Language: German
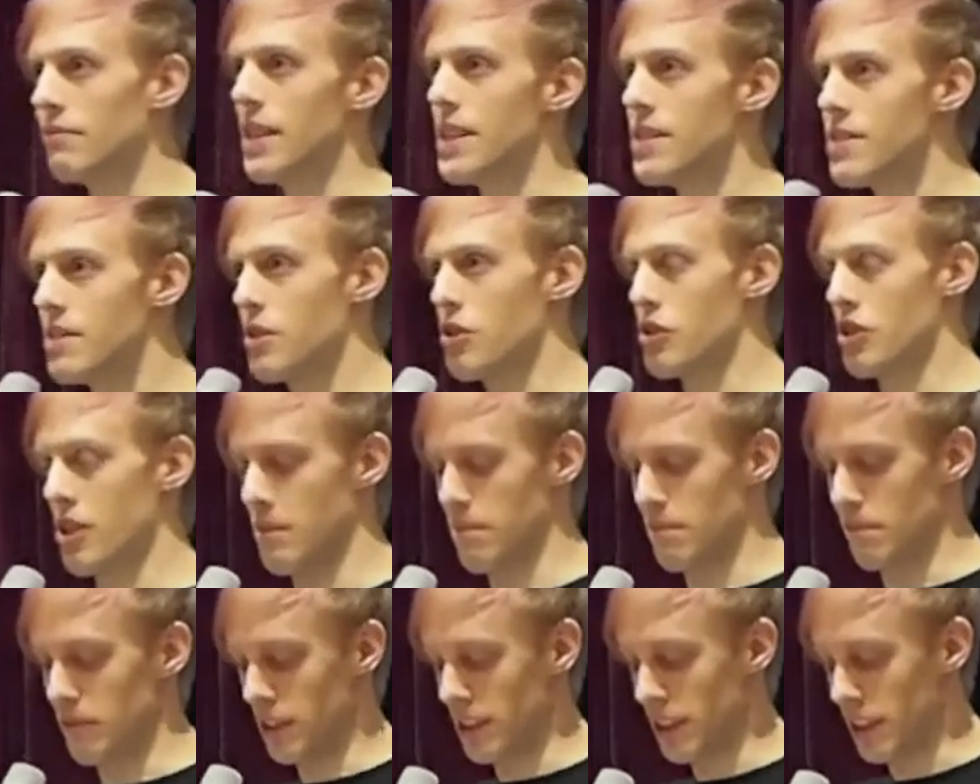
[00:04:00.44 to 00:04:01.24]

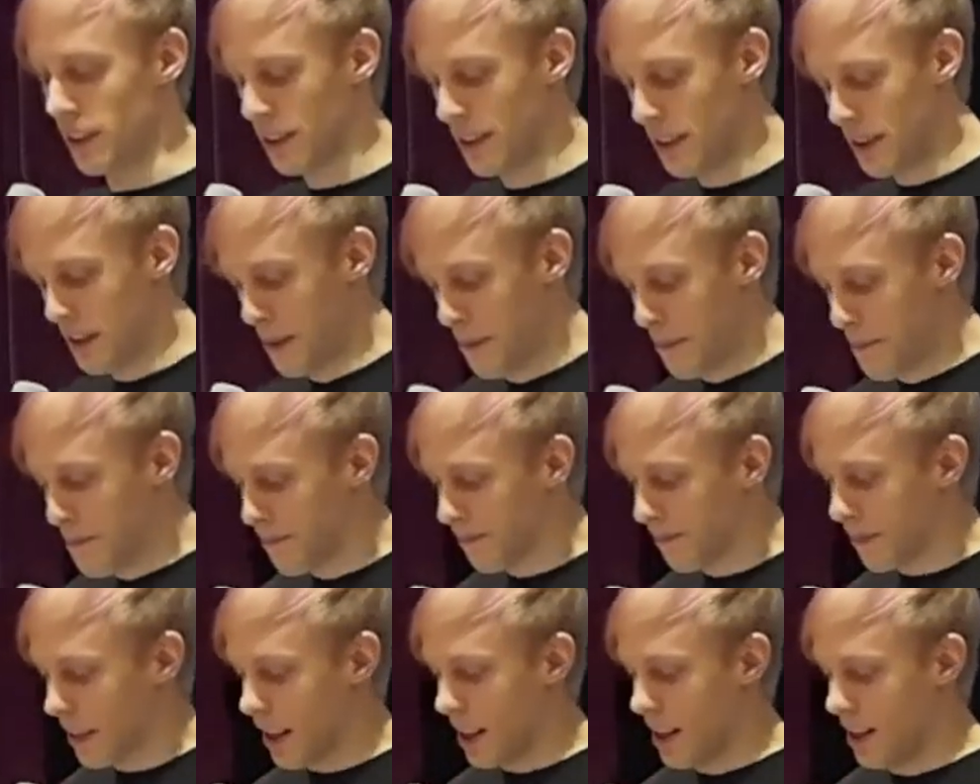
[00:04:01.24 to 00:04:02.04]
festgeschrieben wurde,
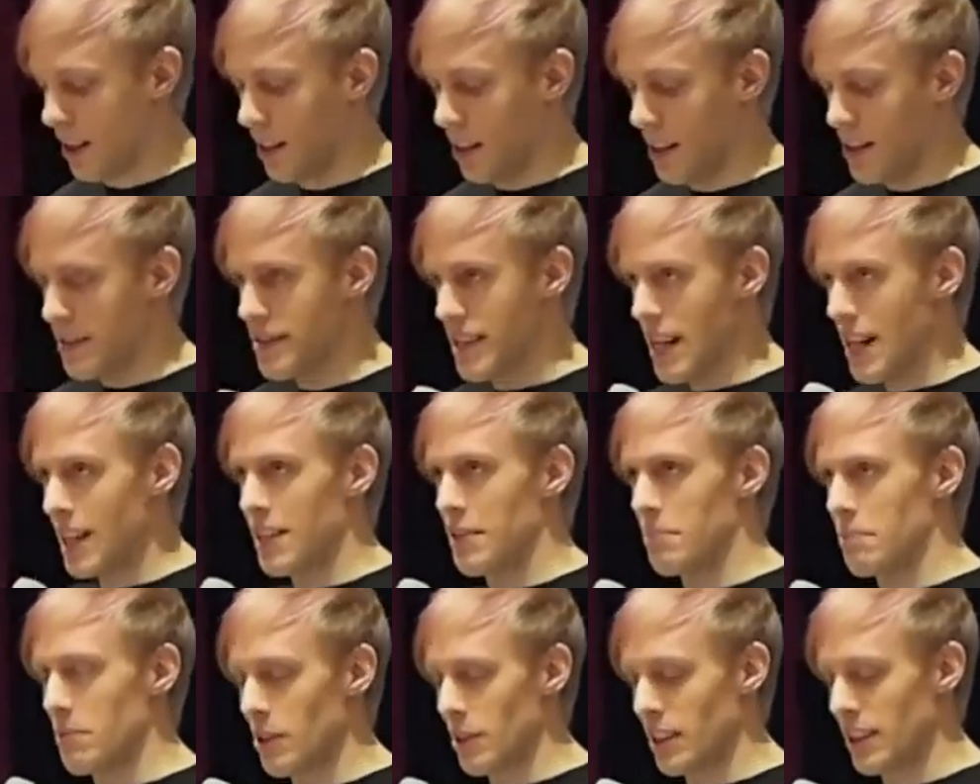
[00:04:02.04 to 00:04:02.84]
äh, als Teil
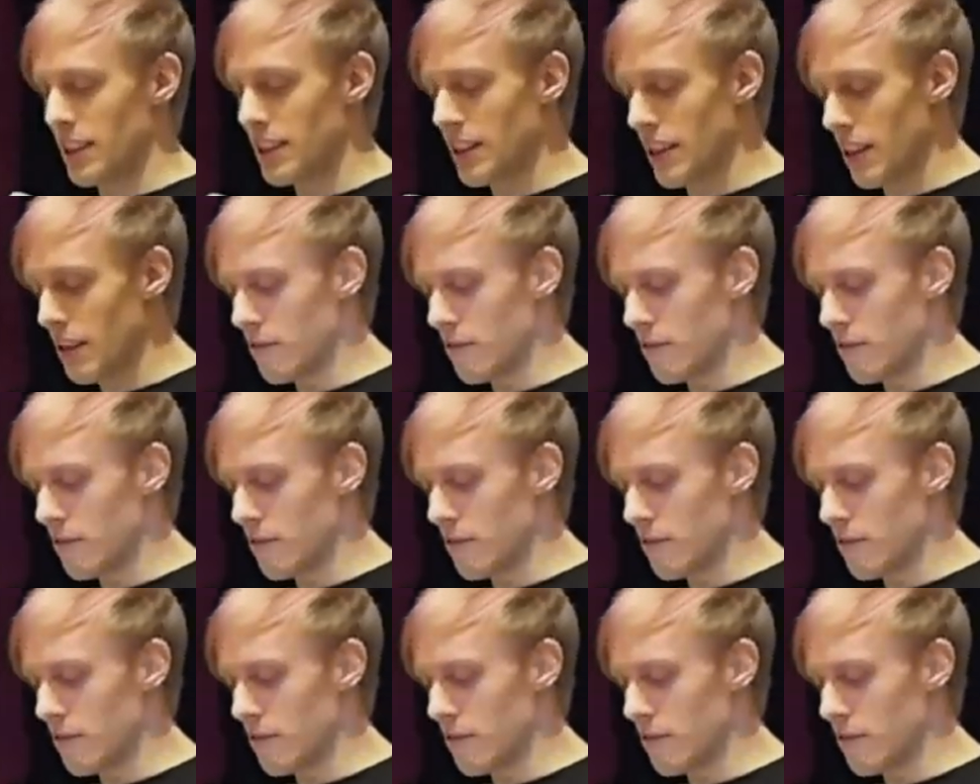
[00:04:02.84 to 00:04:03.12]
der bürgerlichen